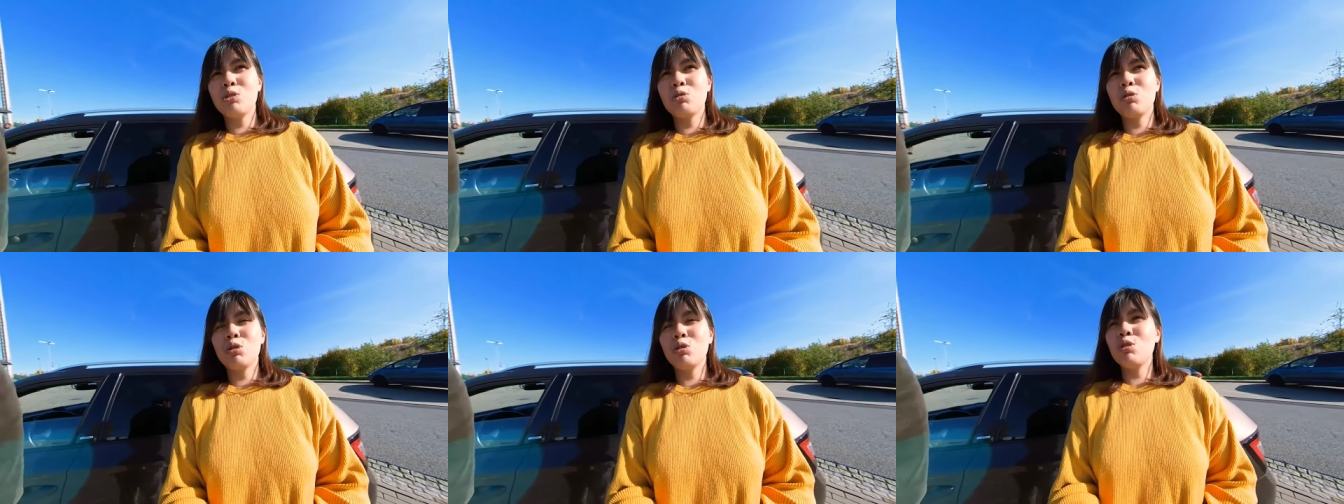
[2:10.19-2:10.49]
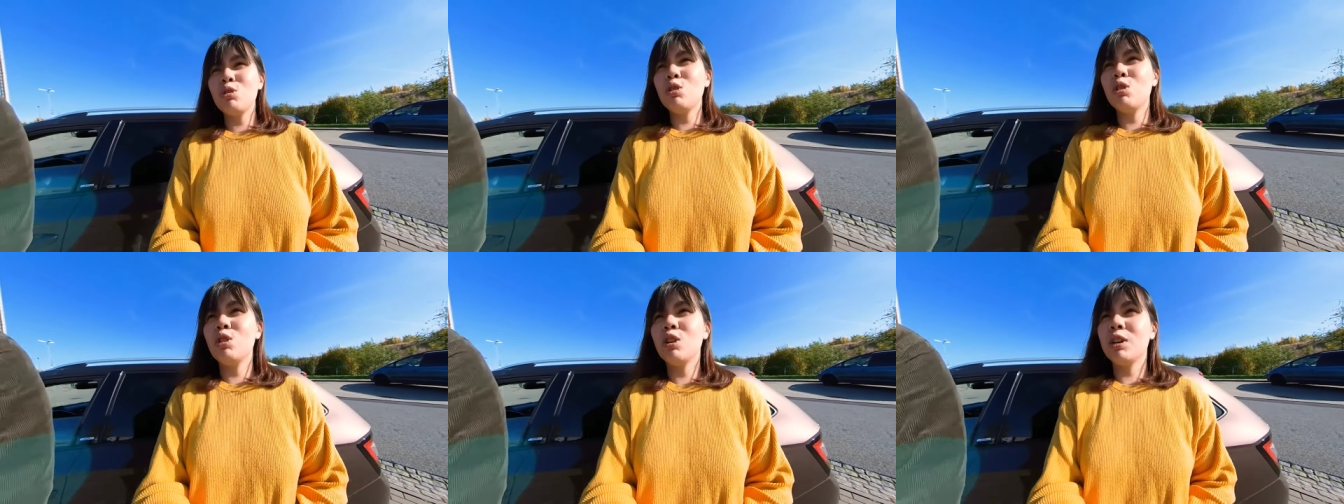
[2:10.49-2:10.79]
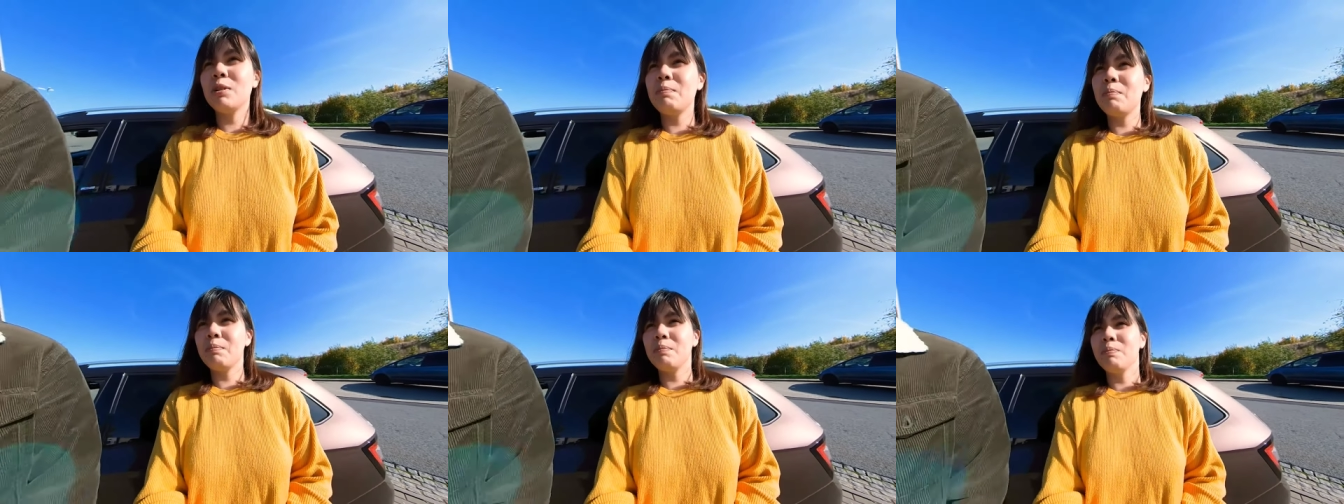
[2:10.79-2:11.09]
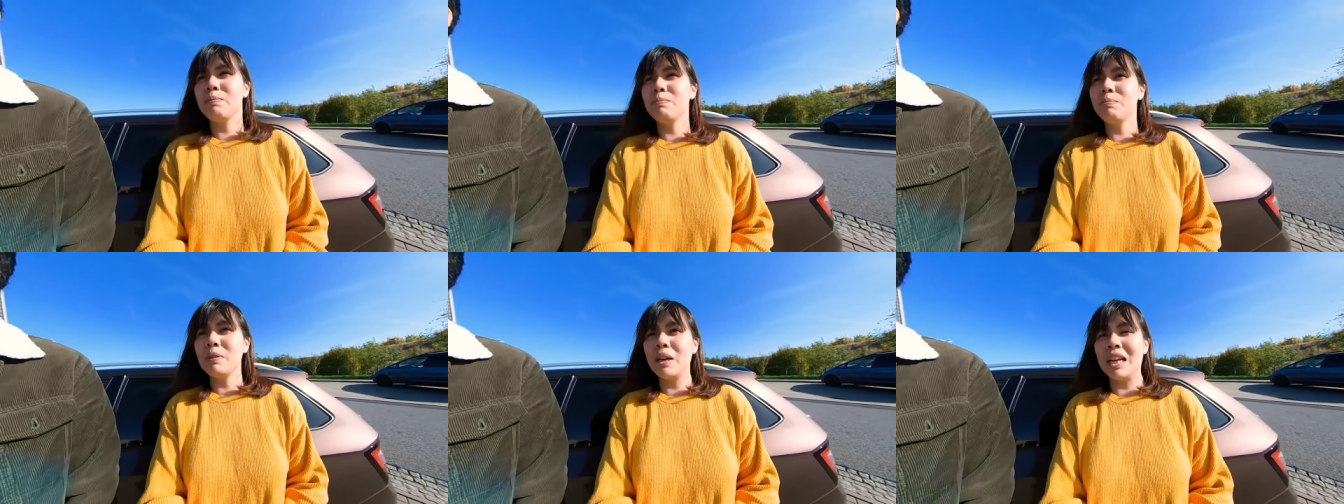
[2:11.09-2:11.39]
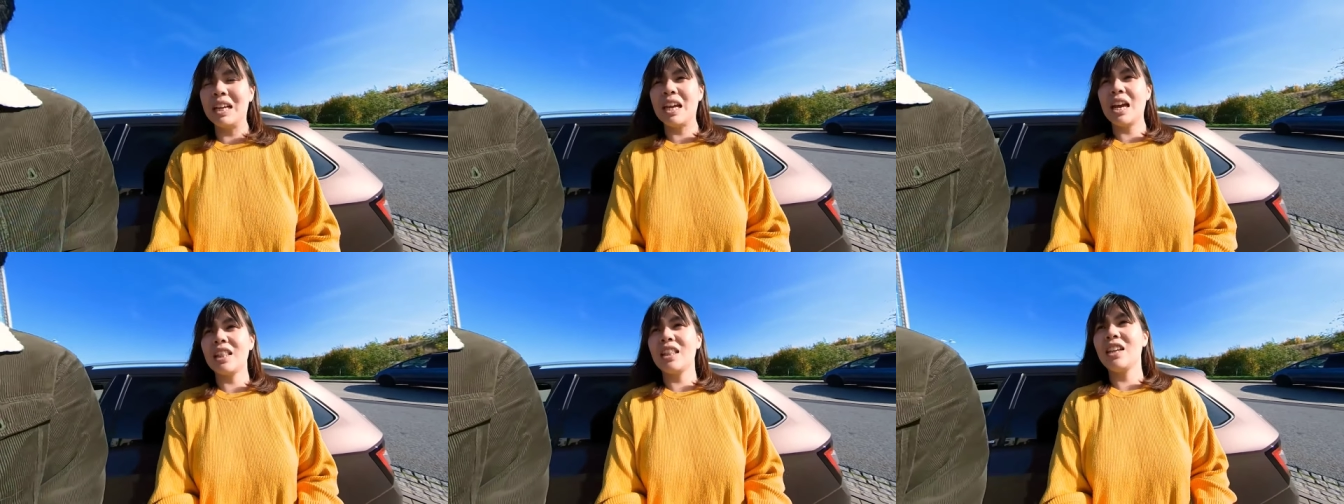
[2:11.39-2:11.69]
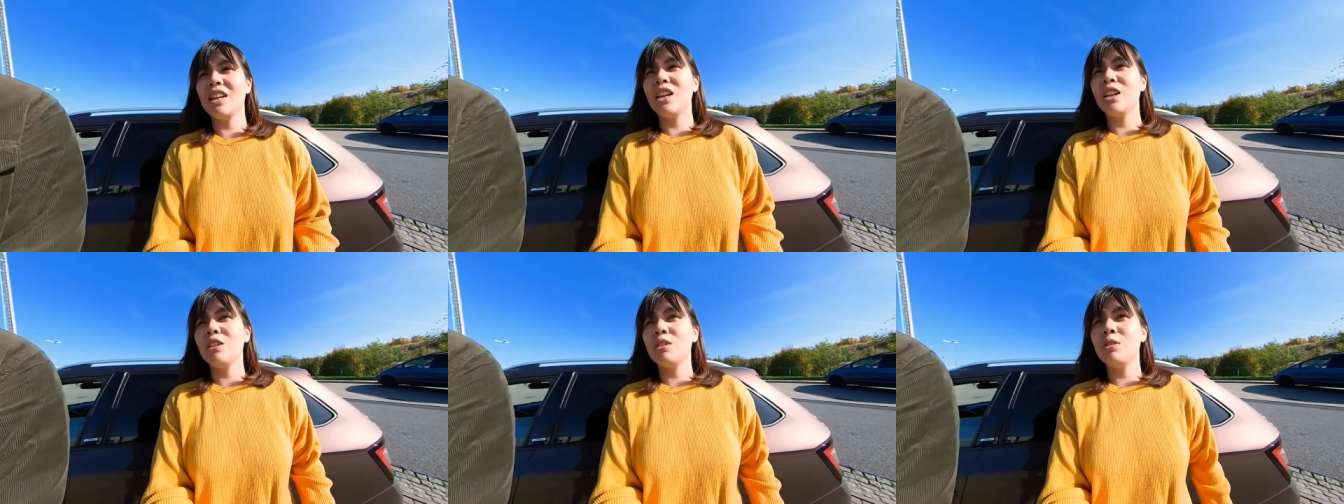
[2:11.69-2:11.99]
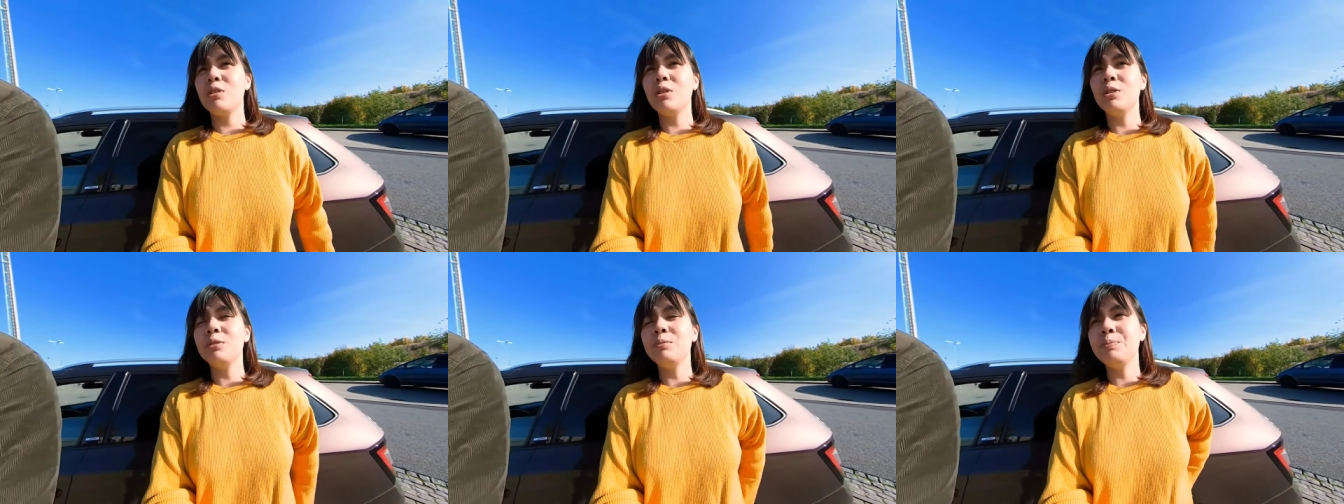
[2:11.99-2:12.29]
disuruh di
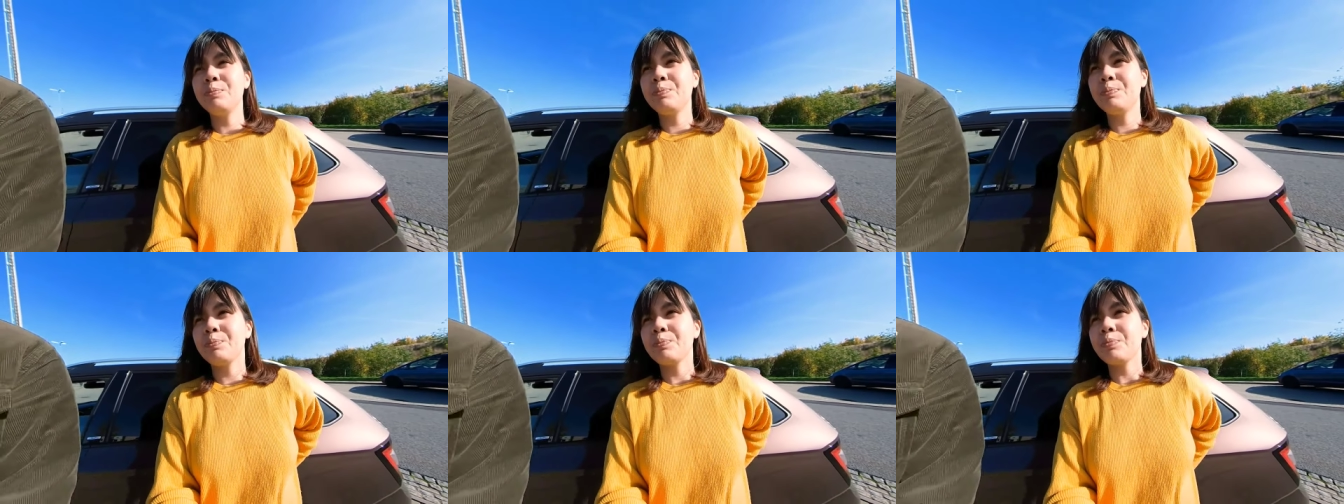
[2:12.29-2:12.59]
ngeliatin itu